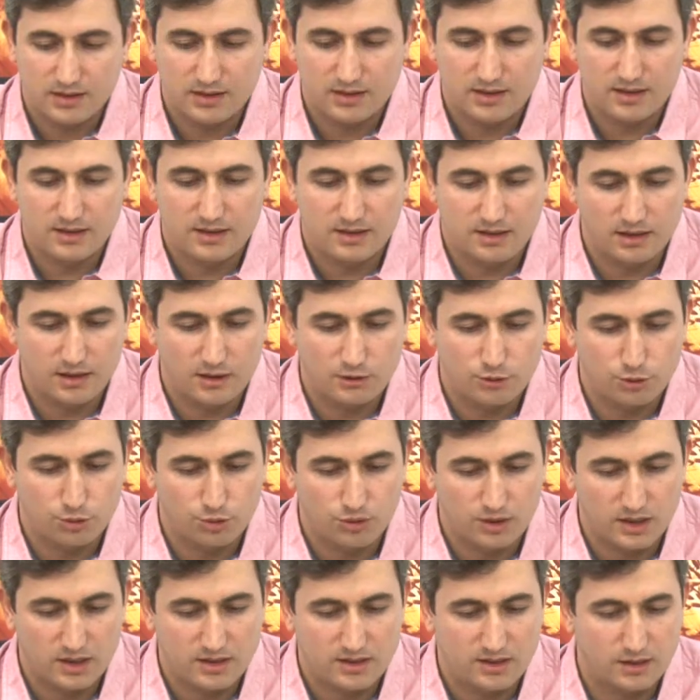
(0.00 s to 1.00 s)
Zilzal
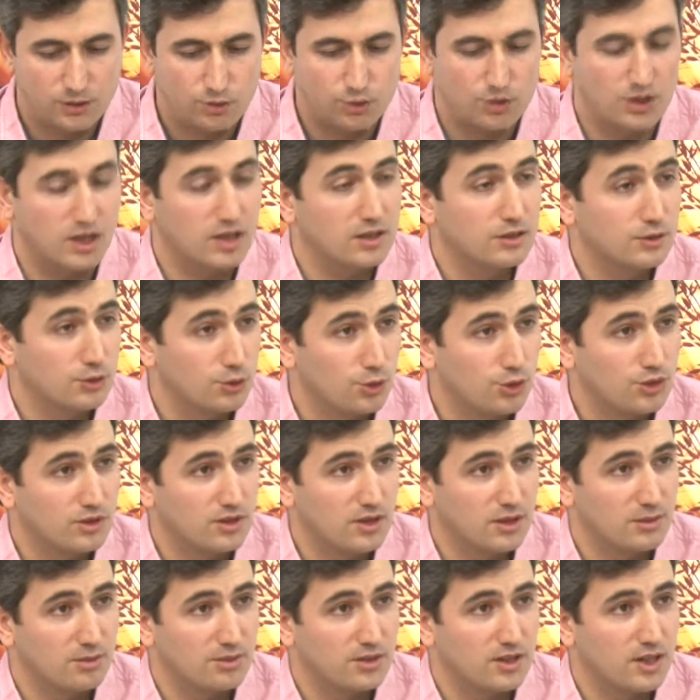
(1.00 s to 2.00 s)
suresi Kur'an'ın
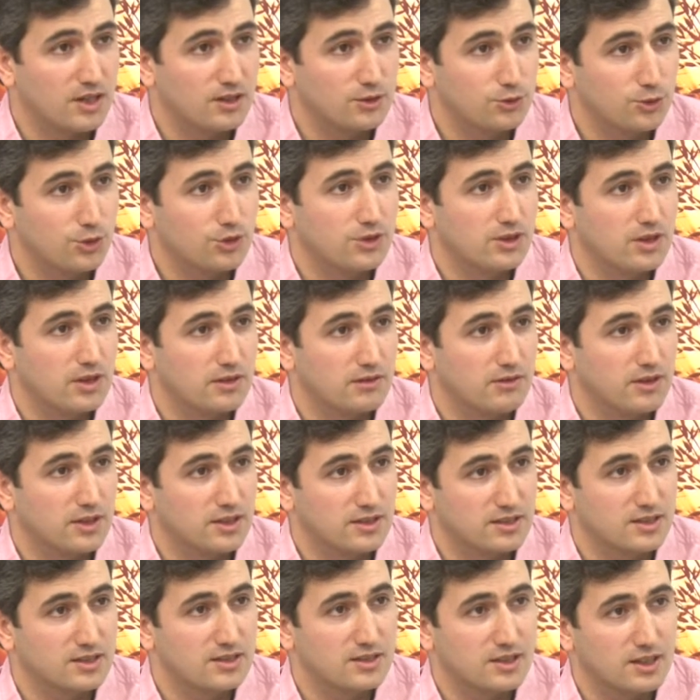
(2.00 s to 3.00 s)
dörtte bir yani dört defa
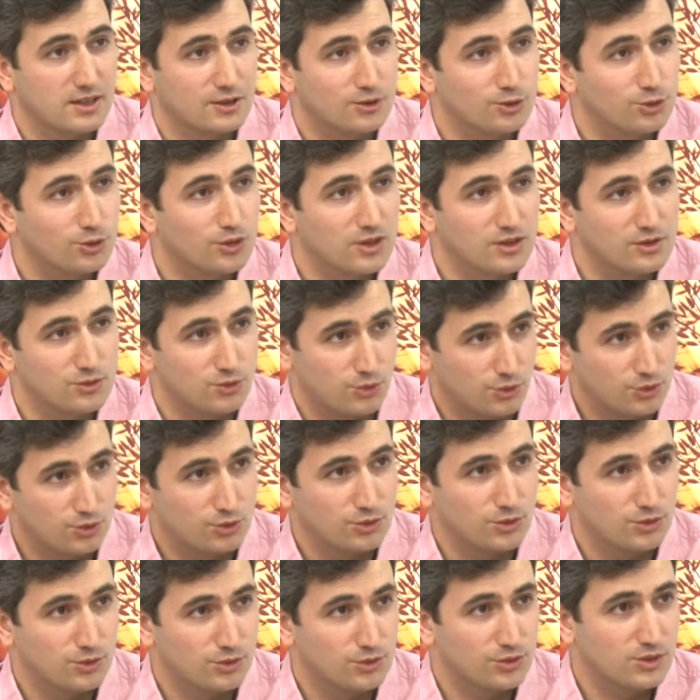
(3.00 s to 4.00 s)
Zilzal suresini
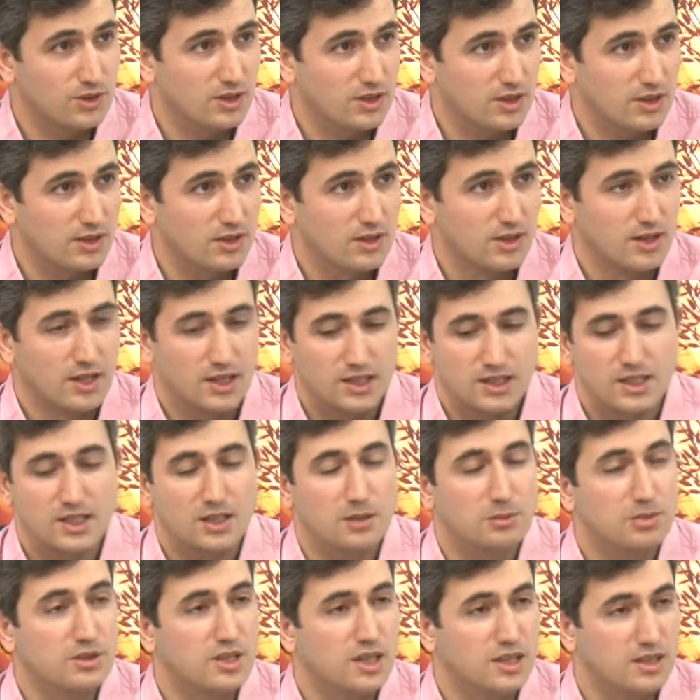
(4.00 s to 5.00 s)
okuduğunuzda
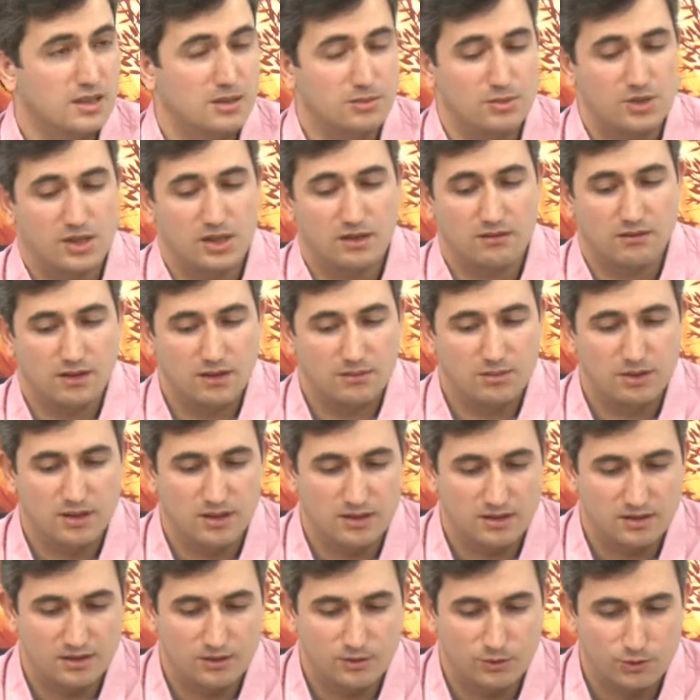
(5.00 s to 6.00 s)
yine bir hatim sevabı
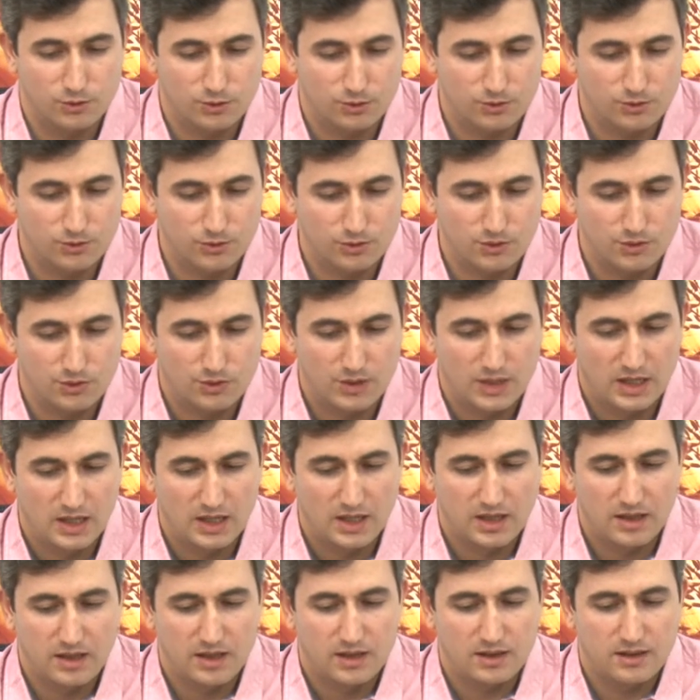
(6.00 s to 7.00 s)
kazanıyorsunuz.
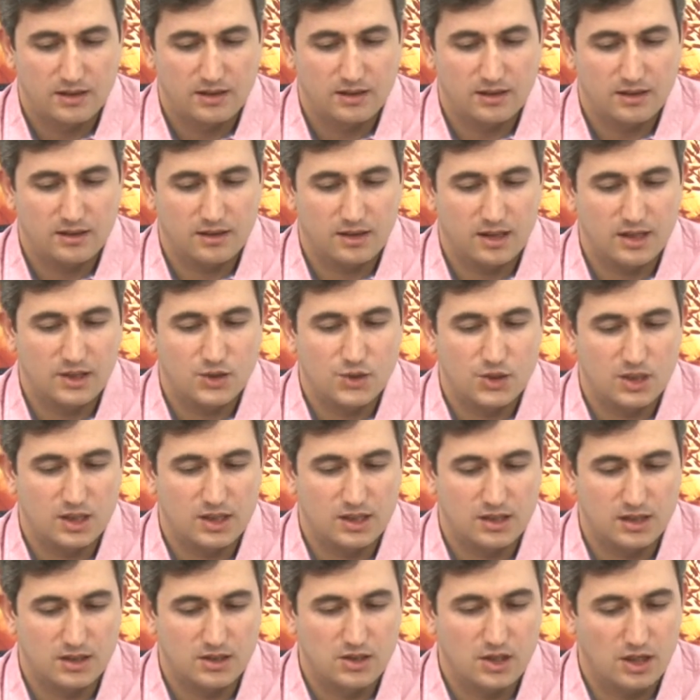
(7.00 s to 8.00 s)
E, aynı
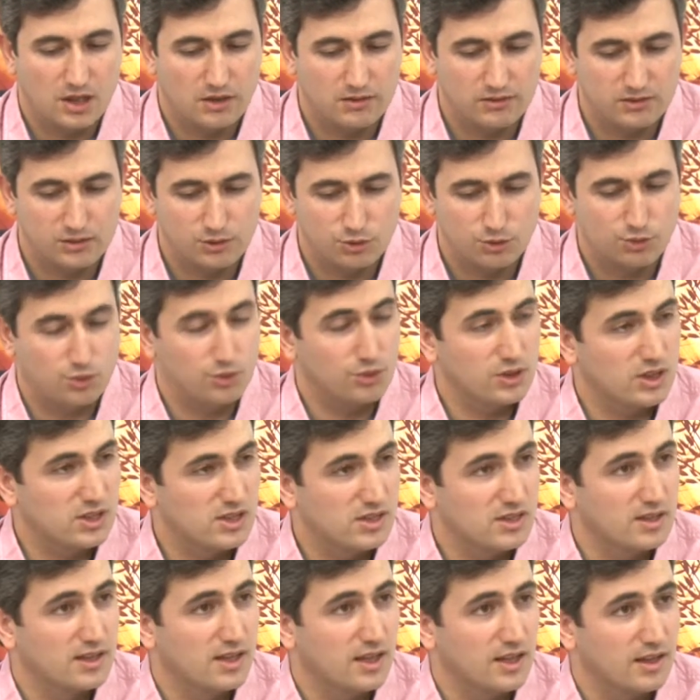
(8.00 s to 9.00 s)
şekilde Kafirun
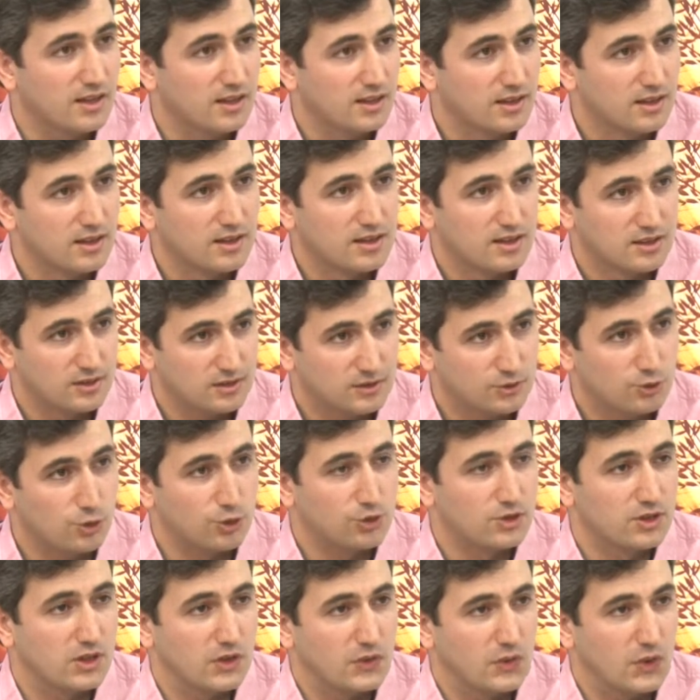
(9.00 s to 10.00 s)
suresi de
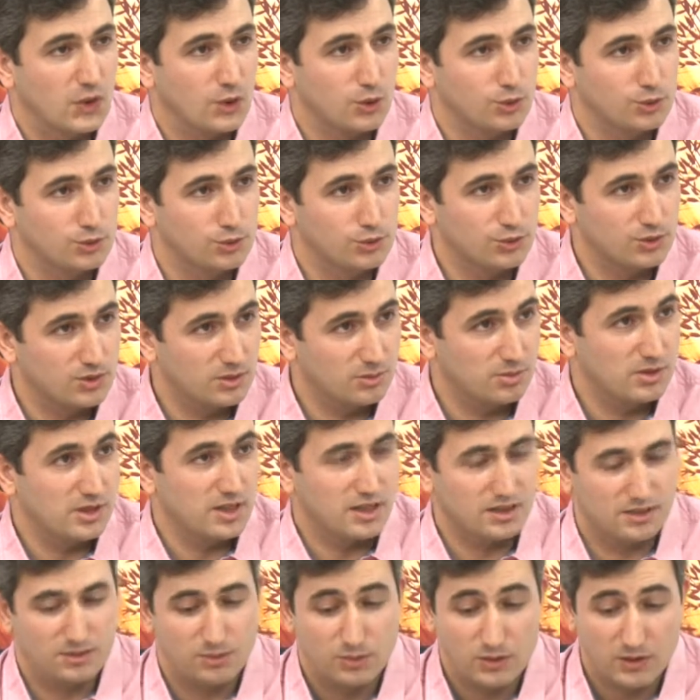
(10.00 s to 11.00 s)
dört defa okuduğunuzda bir
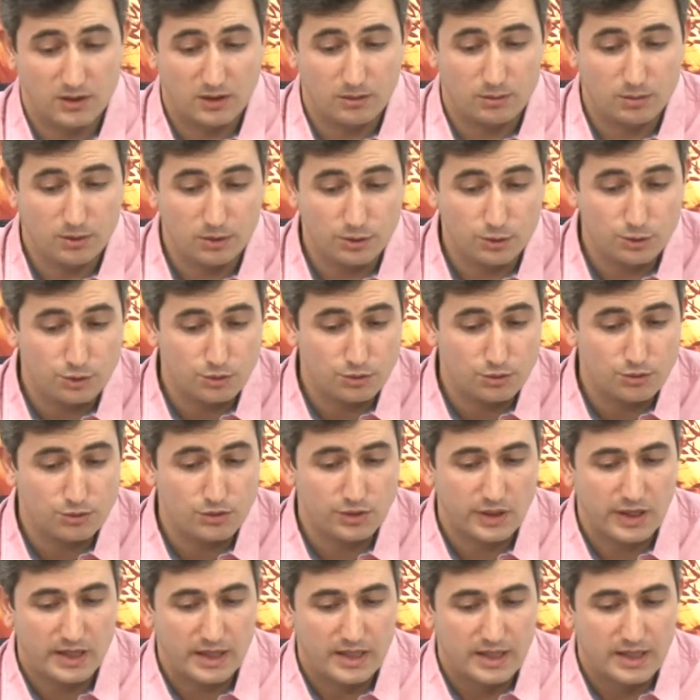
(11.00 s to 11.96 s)
hatim sevabı alıyorsunuz.